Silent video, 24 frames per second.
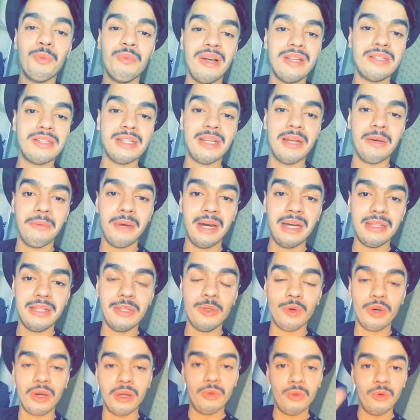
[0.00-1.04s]
مع سناباتي
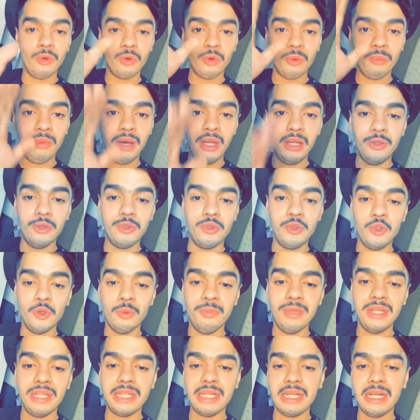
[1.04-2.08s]
وخلوكم مع اليوتيوب
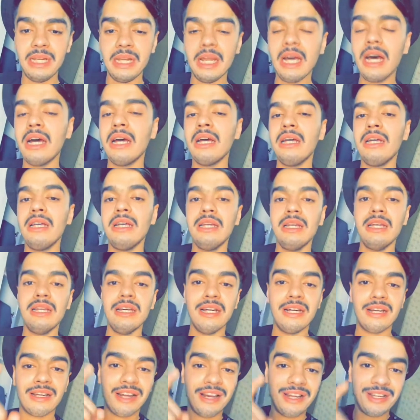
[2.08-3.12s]
بإذن الله
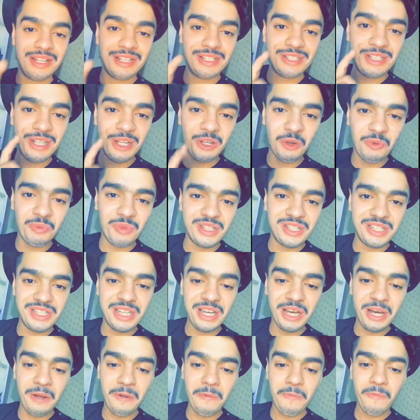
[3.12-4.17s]
راح ننزل لكم
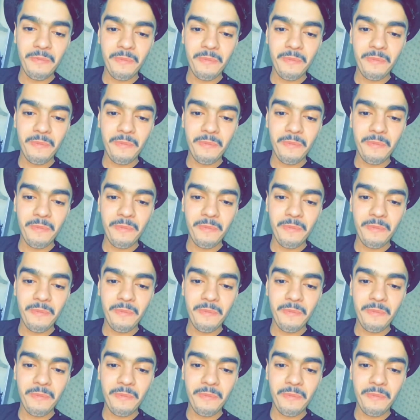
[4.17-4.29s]
أشياء